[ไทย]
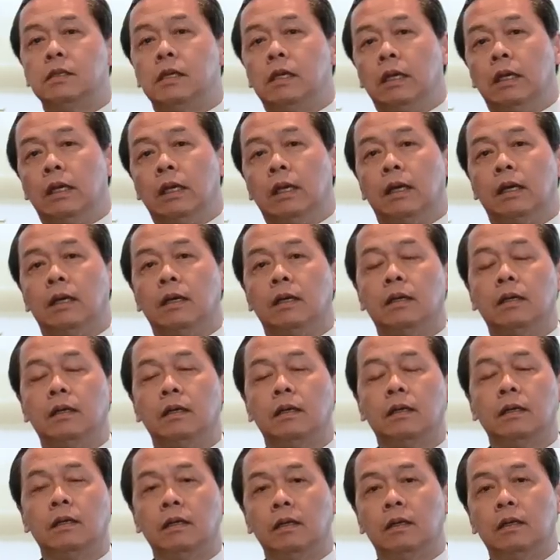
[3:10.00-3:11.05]
สี่
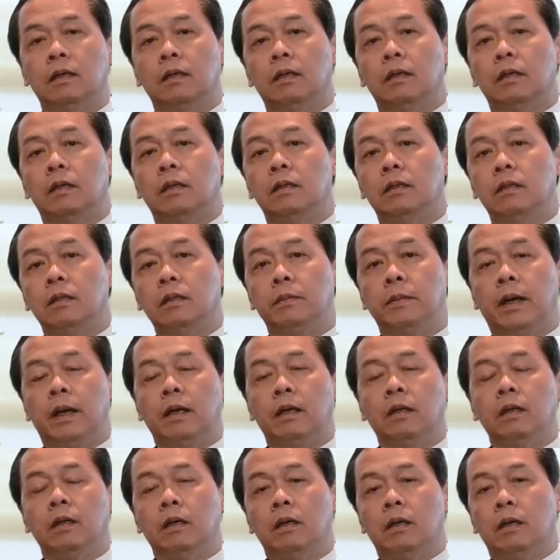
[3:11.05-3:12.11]
ที่บ้า
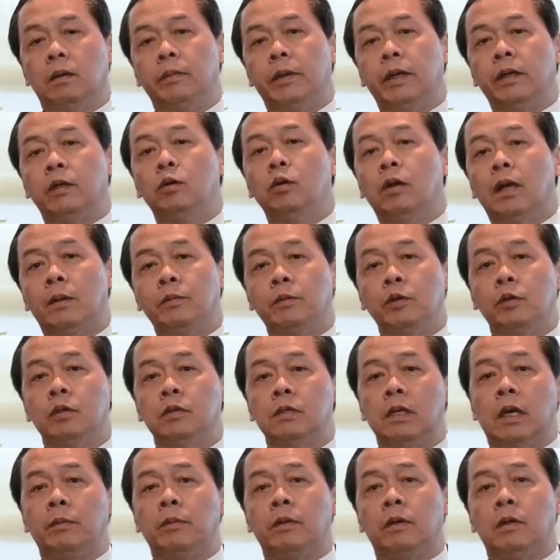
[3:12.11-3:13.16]
นก็แม่ครัวรับโทร
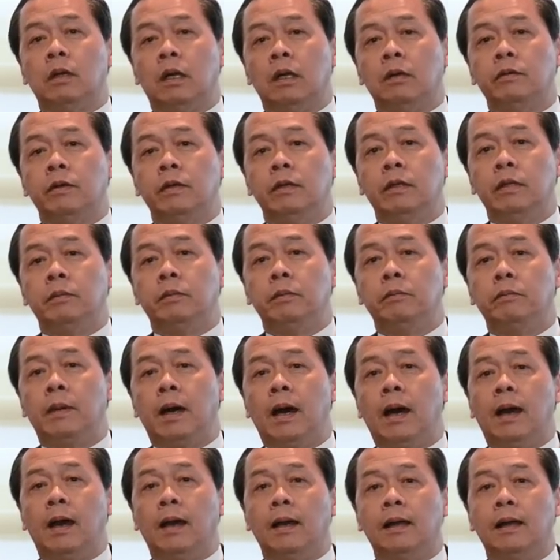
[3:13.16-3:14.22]
ศัพท์ก็หาว่านี่มันบ้า